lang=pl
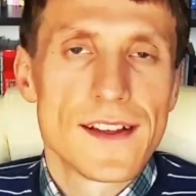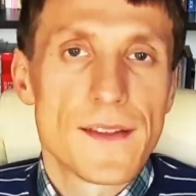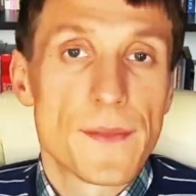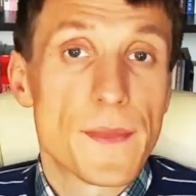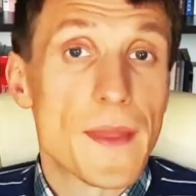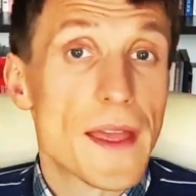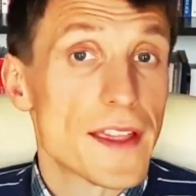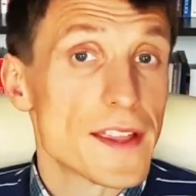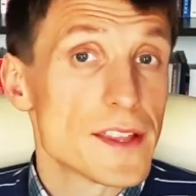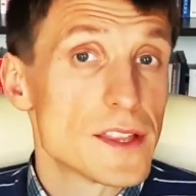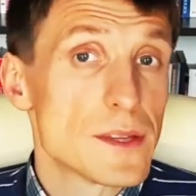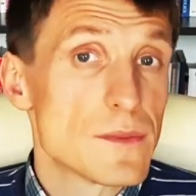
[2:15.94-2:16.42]

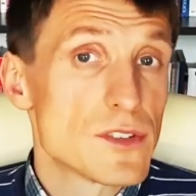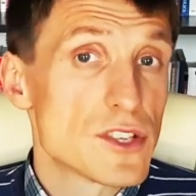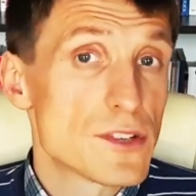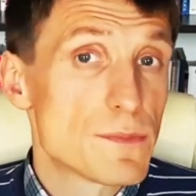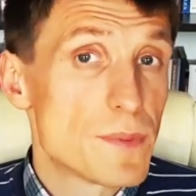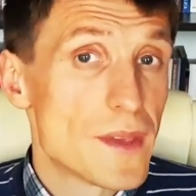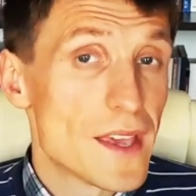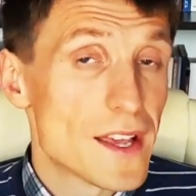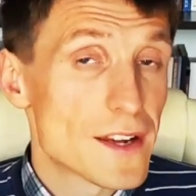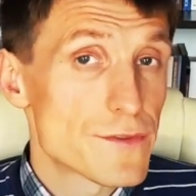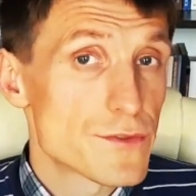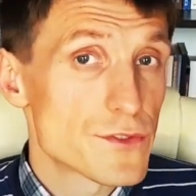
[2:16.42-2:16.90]
Na jednym z
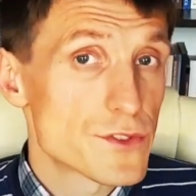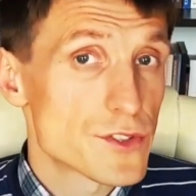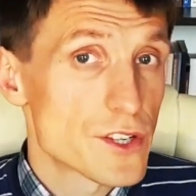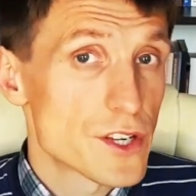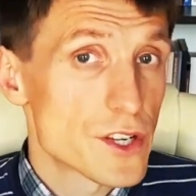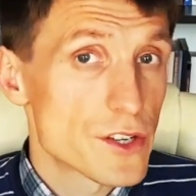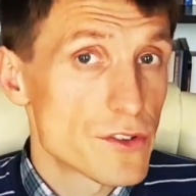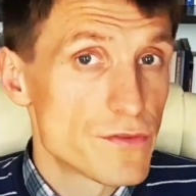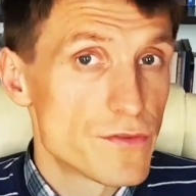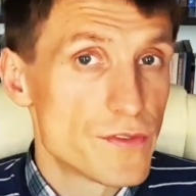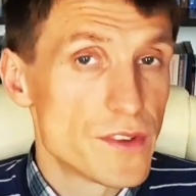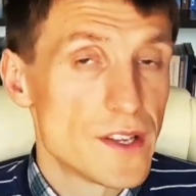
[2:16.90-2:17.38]

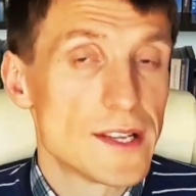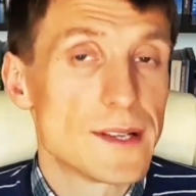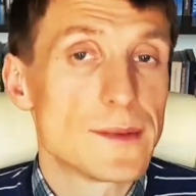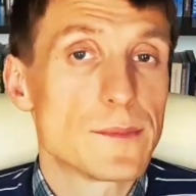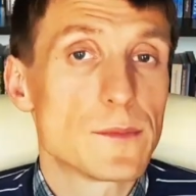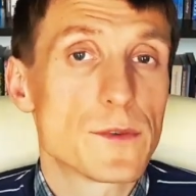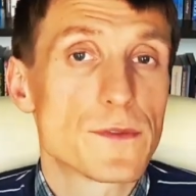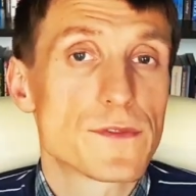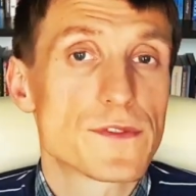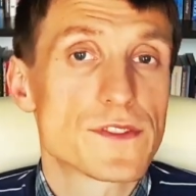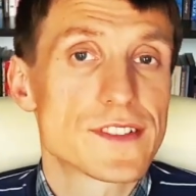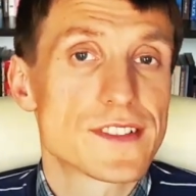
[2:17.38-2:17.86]
pierwszych
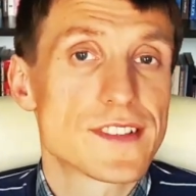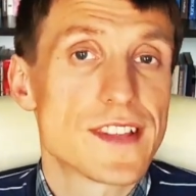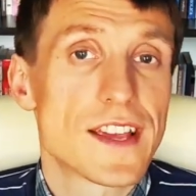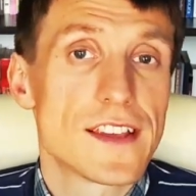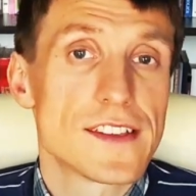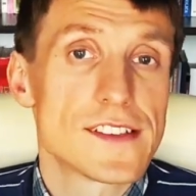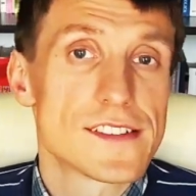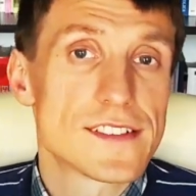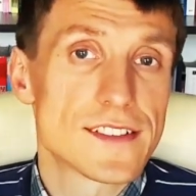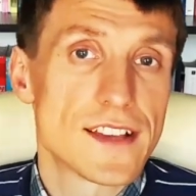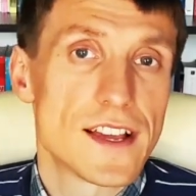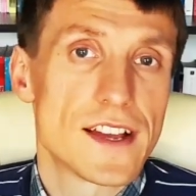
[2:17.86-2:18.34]
filmów z
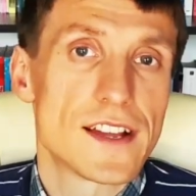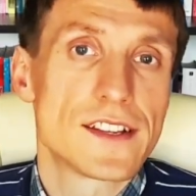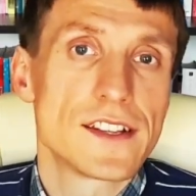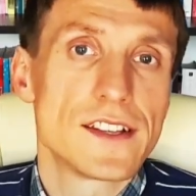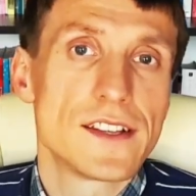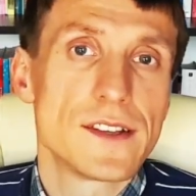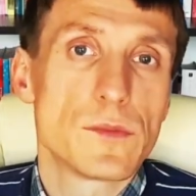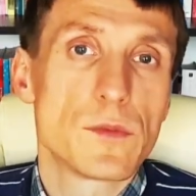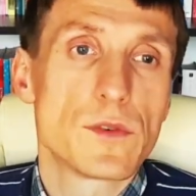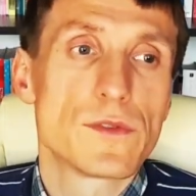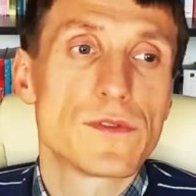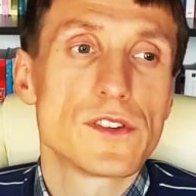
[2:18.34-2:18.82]
tej
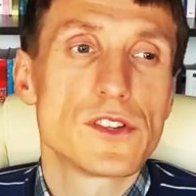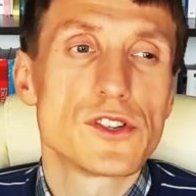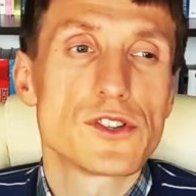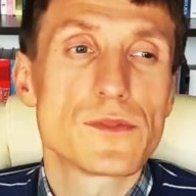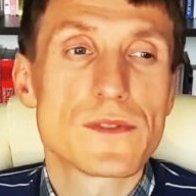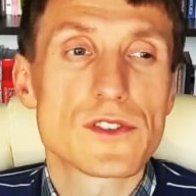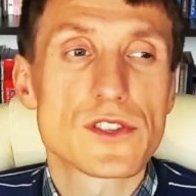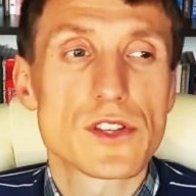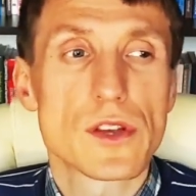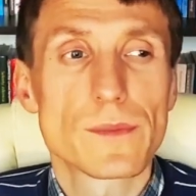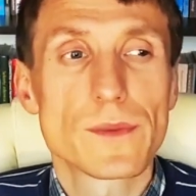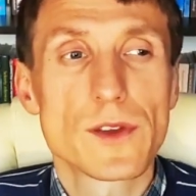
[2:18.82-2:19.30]
serii
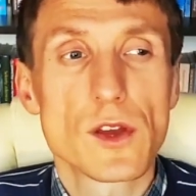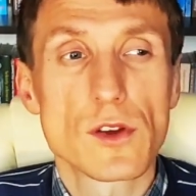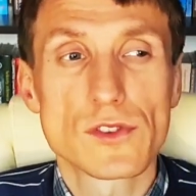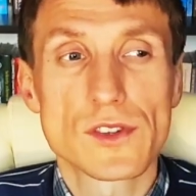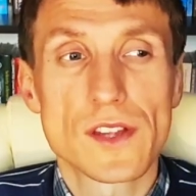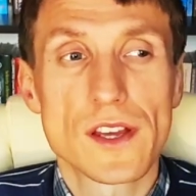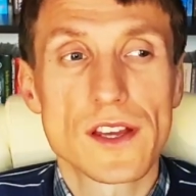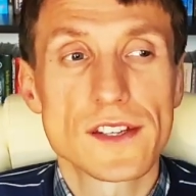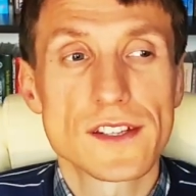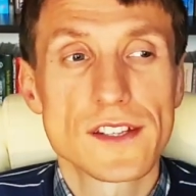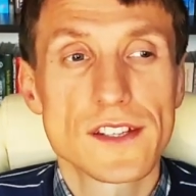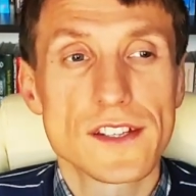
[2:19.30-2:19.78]
mówiliśmy sobie o
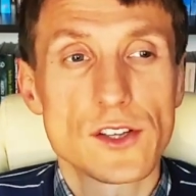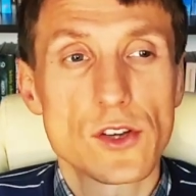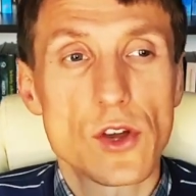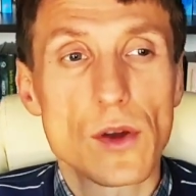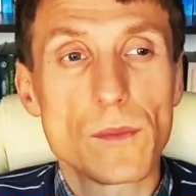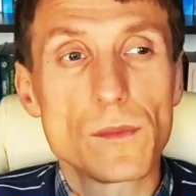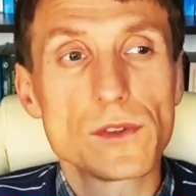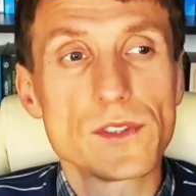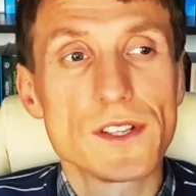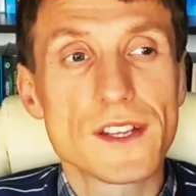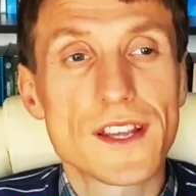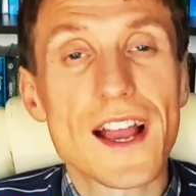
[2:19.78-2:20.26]
tej
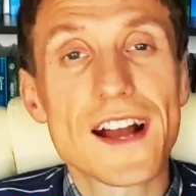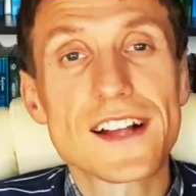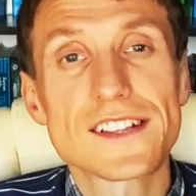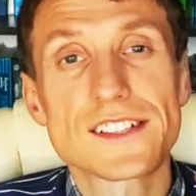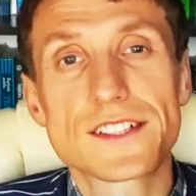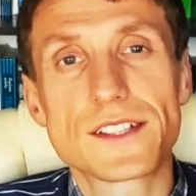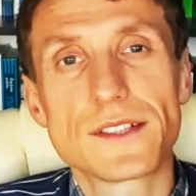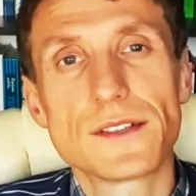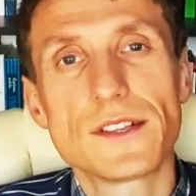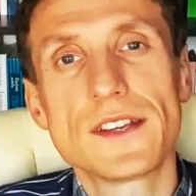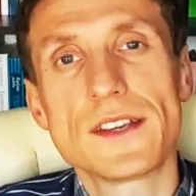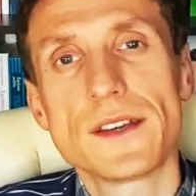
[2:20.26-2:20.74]

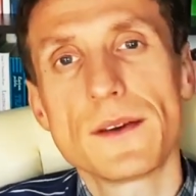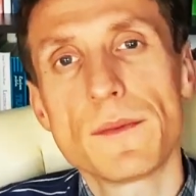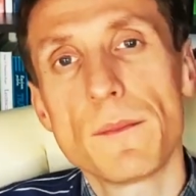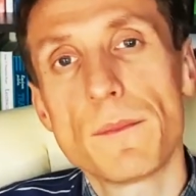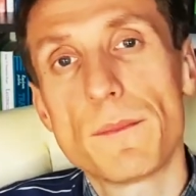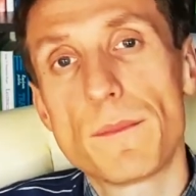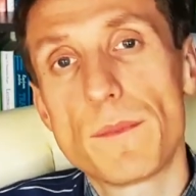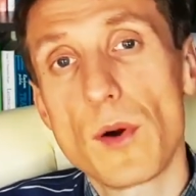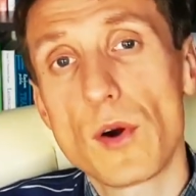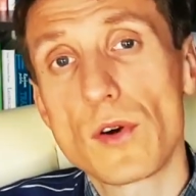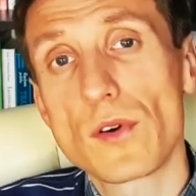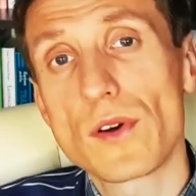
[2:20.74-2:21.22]
komunikacji
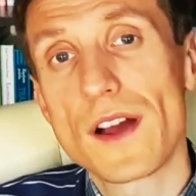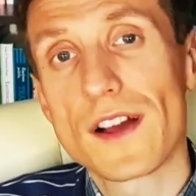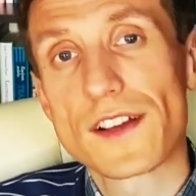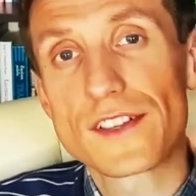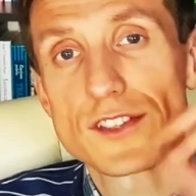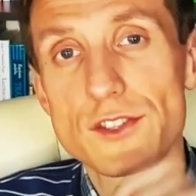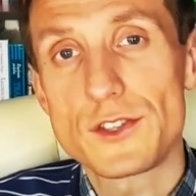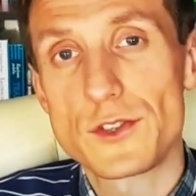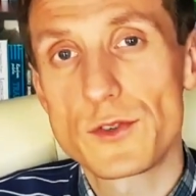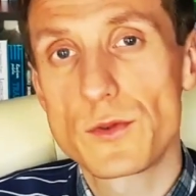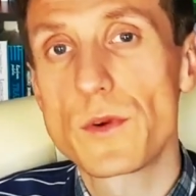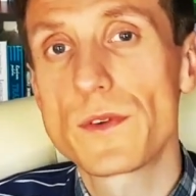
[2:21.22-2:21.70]
Boga
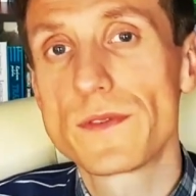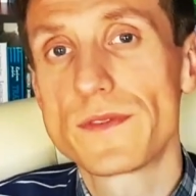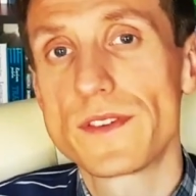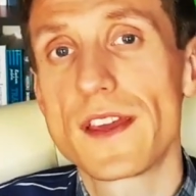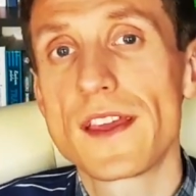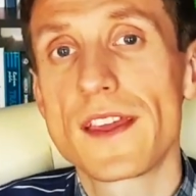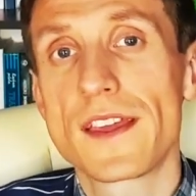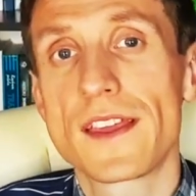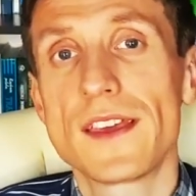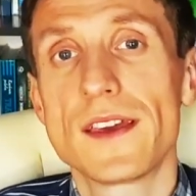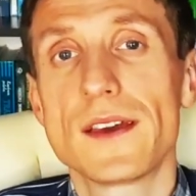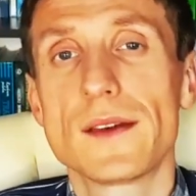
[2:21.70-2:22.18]
z
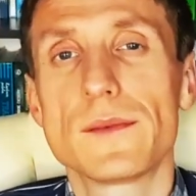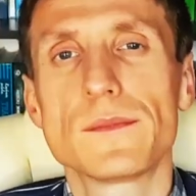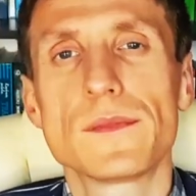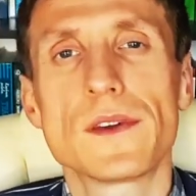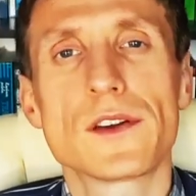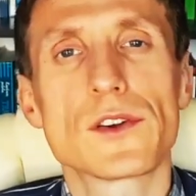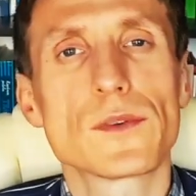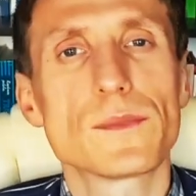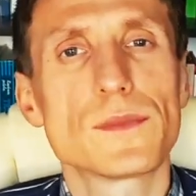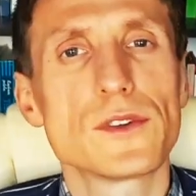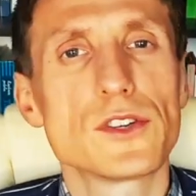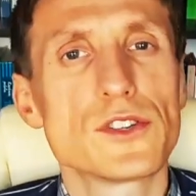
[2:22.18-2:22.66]
człowiekiem.
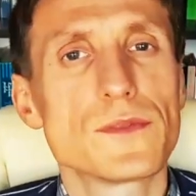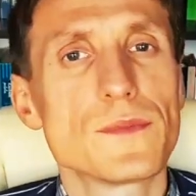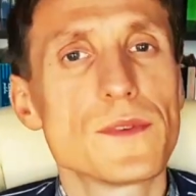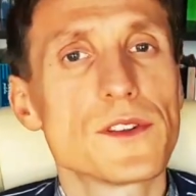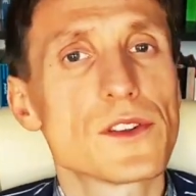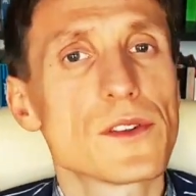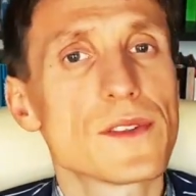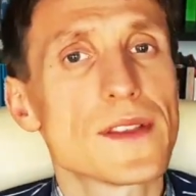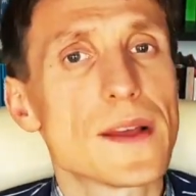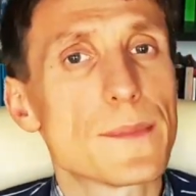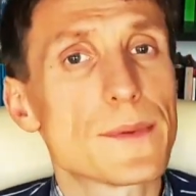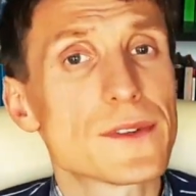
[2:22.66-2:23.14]
Robiliśmy
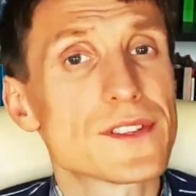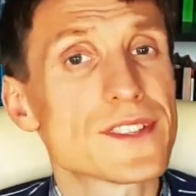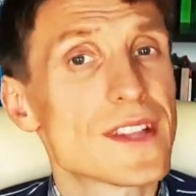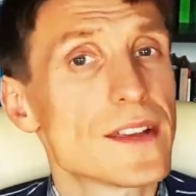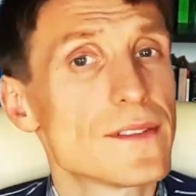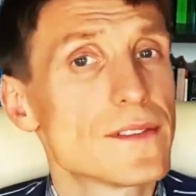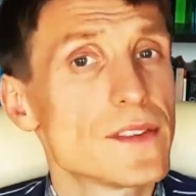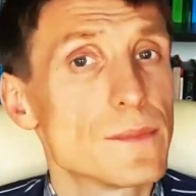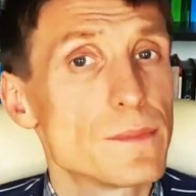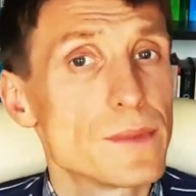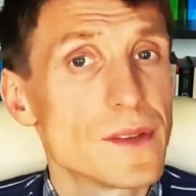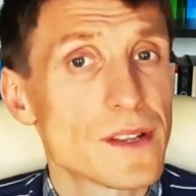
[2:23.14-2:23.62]
to na
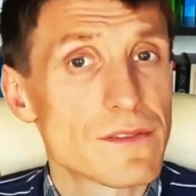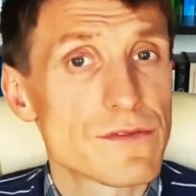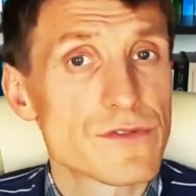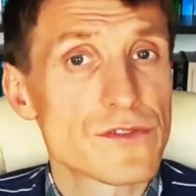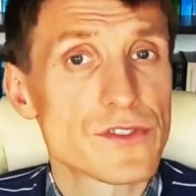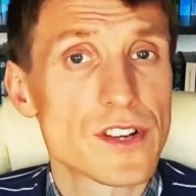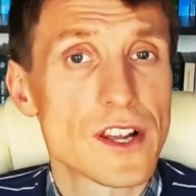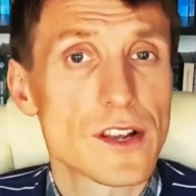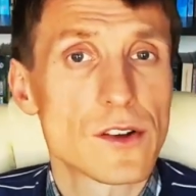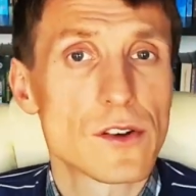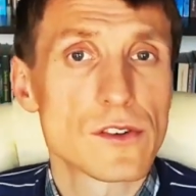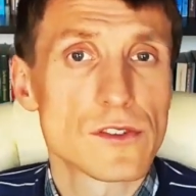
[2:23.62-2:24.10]
podstawie
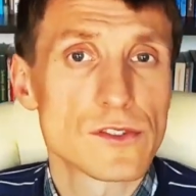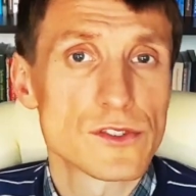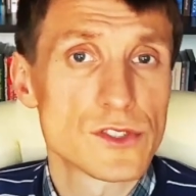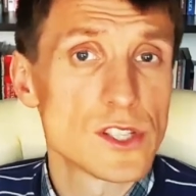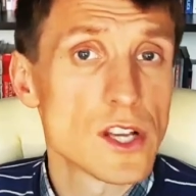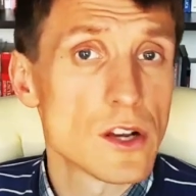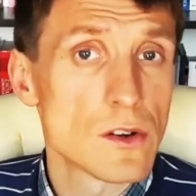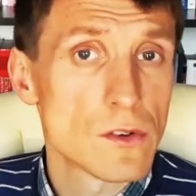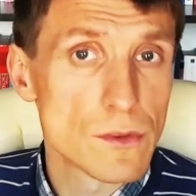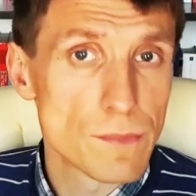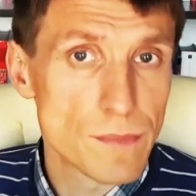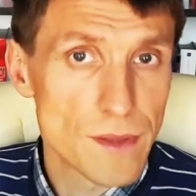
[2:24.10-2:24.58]
pierwszego
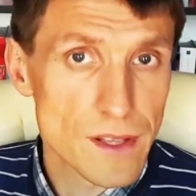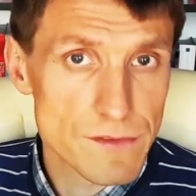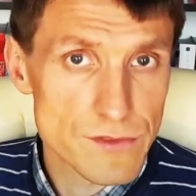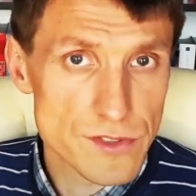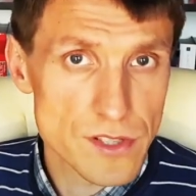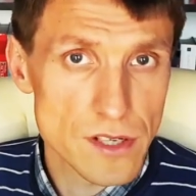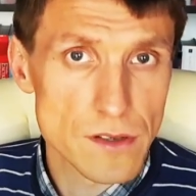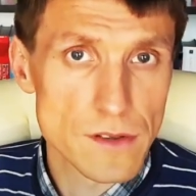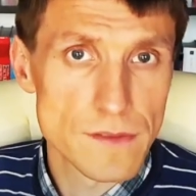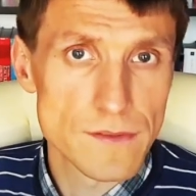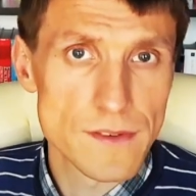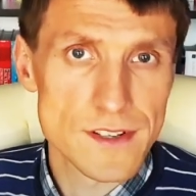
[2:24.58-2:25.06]
rozdziału i
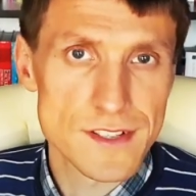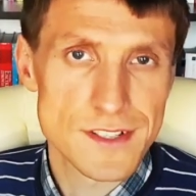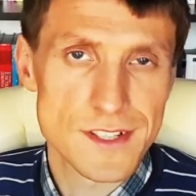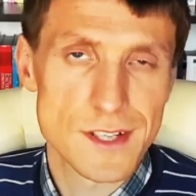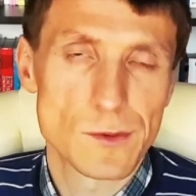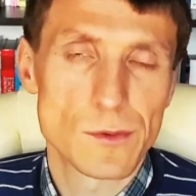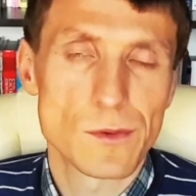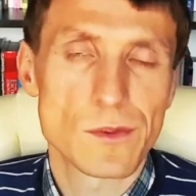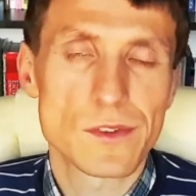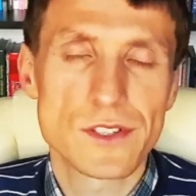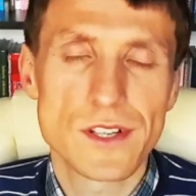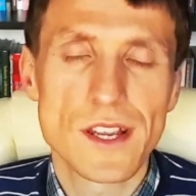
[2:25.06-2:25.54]
pierwszego
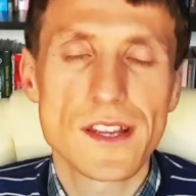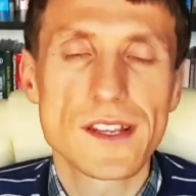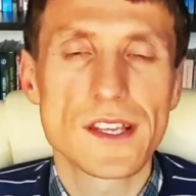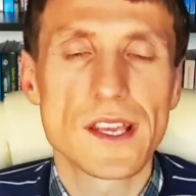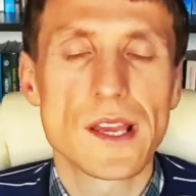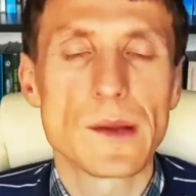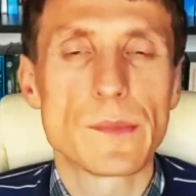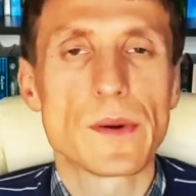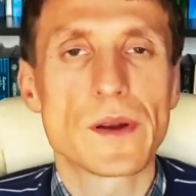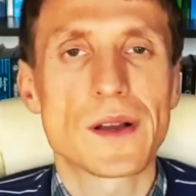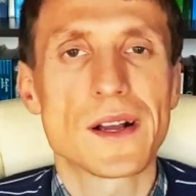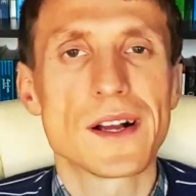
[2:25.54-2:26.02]
wersetu
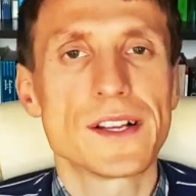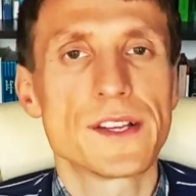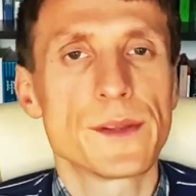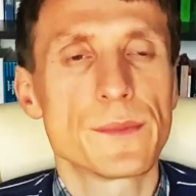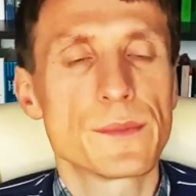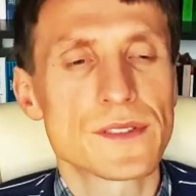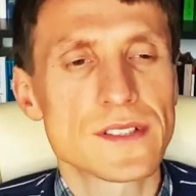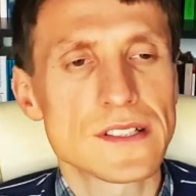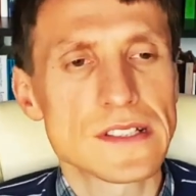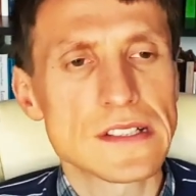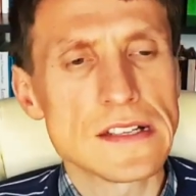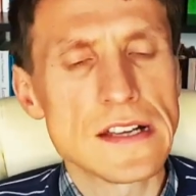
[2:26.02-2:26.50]
Księgi
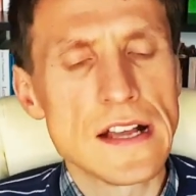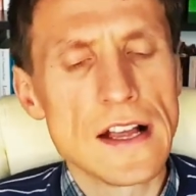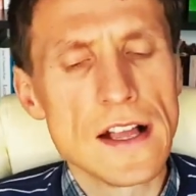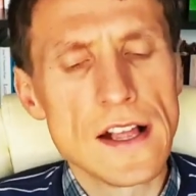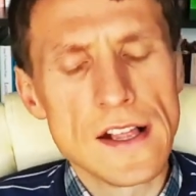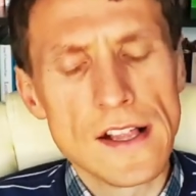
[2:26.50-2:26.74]
Apokalipsy.